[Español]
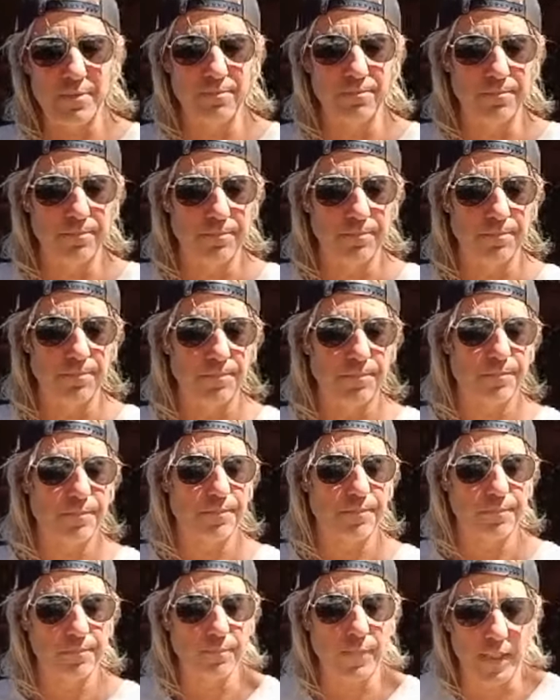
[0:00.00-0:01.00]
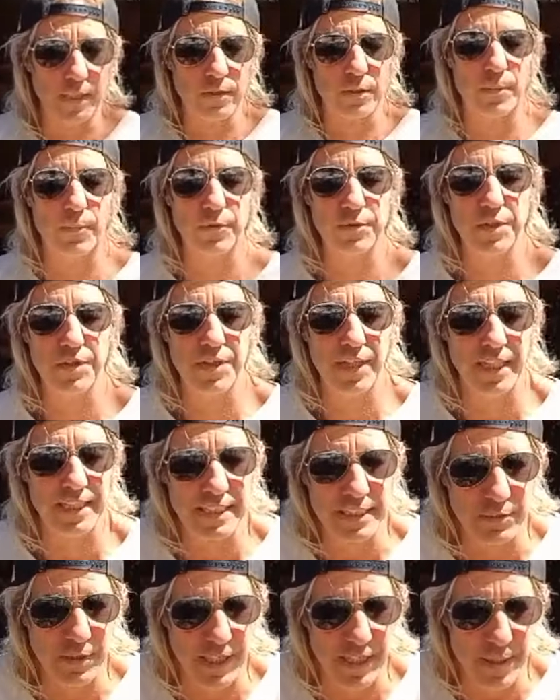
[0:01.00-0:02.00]
mm, bueno, como dice él,
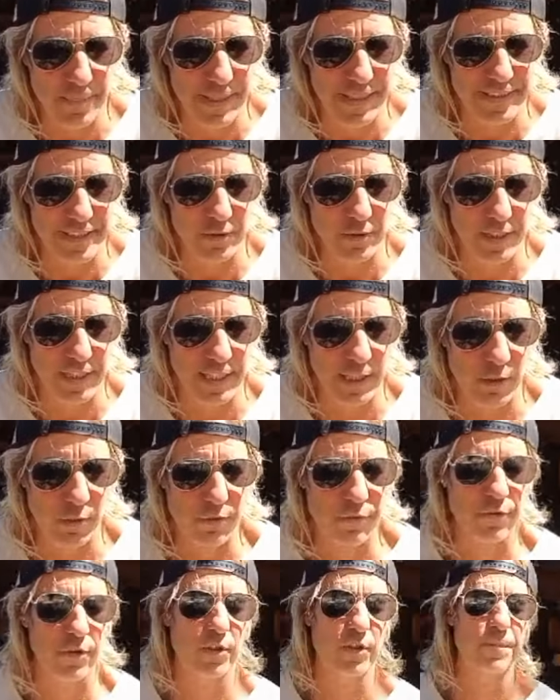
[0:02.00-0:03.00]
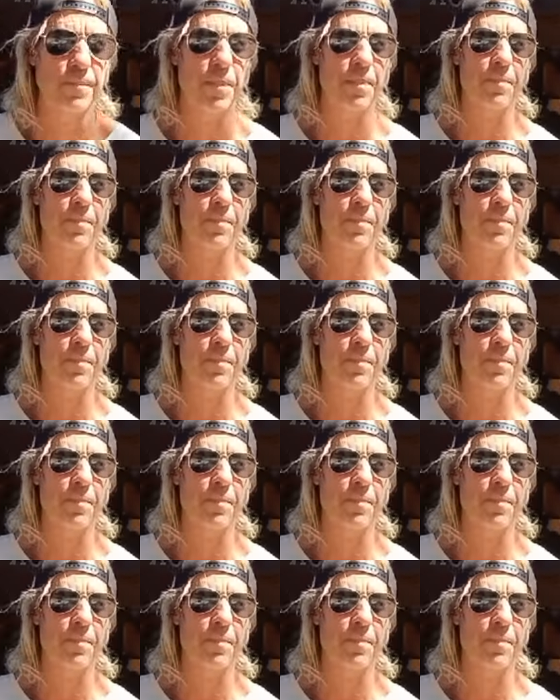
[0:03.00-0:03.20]
si no hay demanda no hay negocio, ¿no?